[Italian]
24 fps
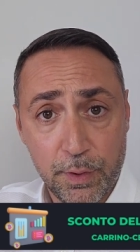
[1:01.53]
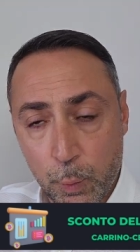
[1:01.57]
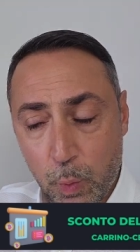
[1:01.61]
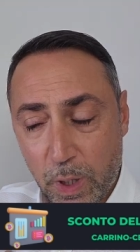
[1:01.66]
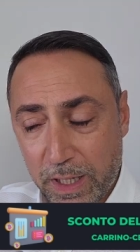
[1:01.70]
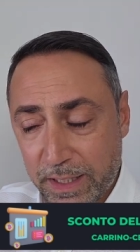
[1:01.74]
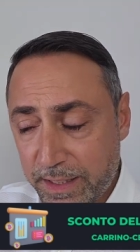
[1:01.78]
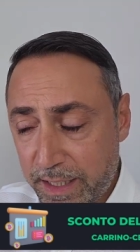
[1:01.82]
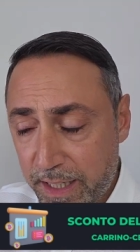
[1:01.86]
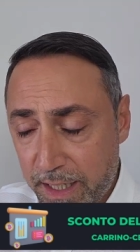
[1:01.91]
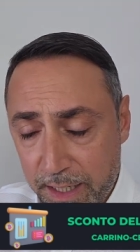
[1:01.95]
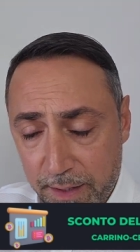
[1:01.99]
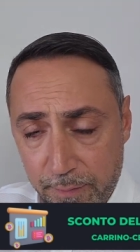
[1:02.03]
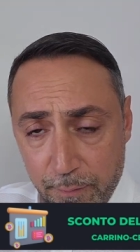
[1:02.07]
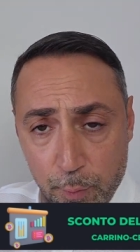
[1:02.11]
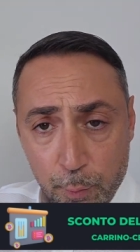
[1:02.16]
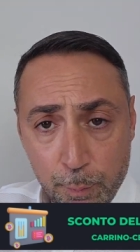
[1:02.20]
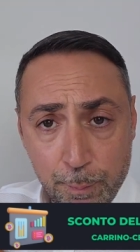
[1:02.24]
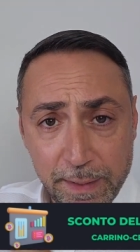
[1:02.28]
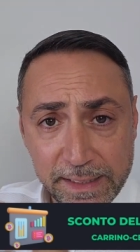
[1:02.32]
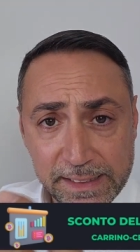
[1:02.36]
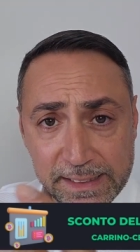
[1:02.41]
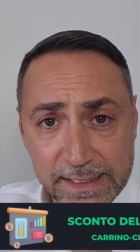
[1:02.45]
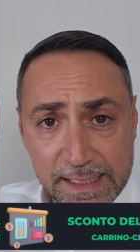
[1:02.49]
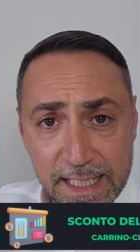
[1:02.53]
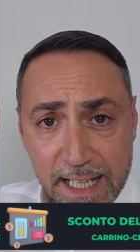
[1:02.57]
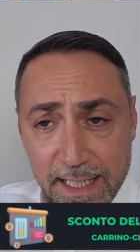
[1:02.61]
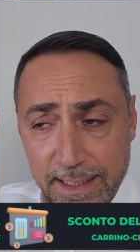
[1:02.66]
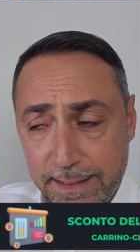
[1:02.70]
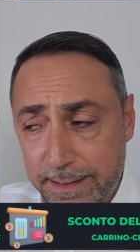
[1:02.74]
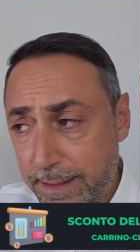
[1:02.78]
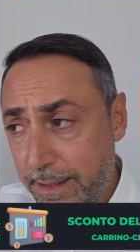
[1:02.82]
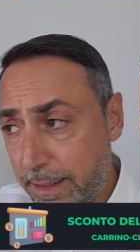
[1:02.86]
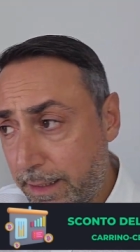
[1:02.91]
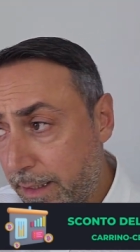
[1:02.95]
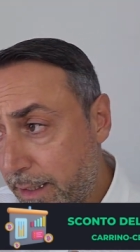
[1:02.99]
Quadri RV
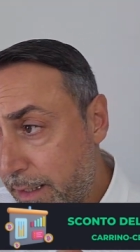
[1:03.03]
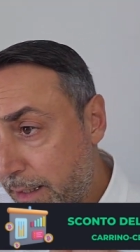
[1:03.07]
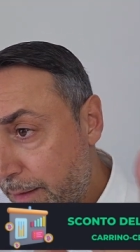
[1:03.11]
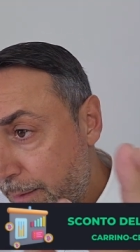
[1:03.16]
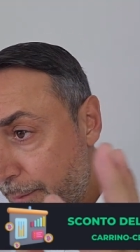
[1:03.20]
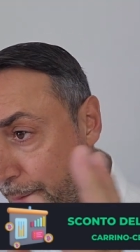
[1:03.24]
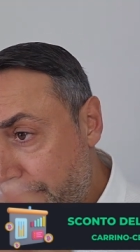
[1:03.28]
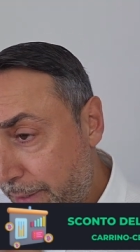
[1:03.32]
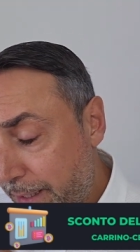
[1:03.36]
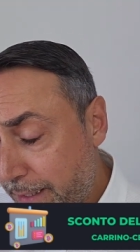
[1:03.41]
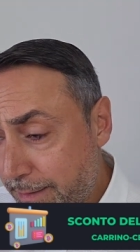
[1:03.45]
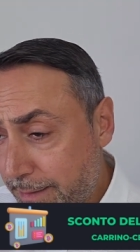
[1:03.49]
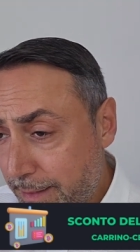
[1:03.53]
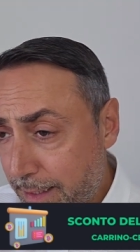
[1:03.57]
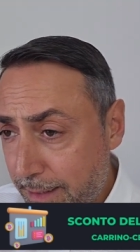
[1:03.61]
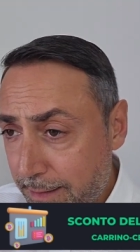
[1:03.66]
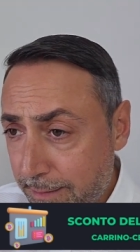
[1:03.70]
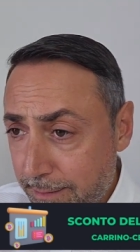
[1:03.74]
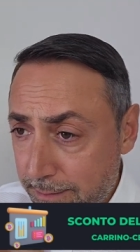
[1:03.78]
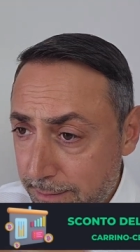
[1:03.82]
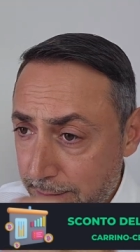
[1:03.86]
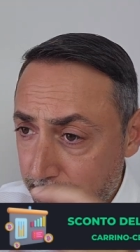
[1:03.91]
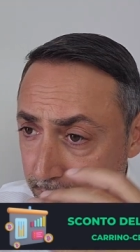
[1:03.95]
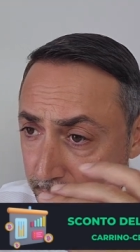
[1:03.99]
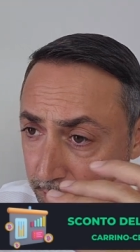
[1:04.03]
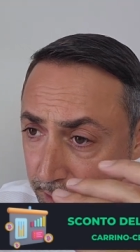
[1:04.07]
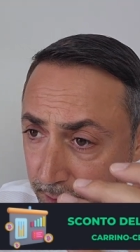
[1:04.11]
passati, presenti,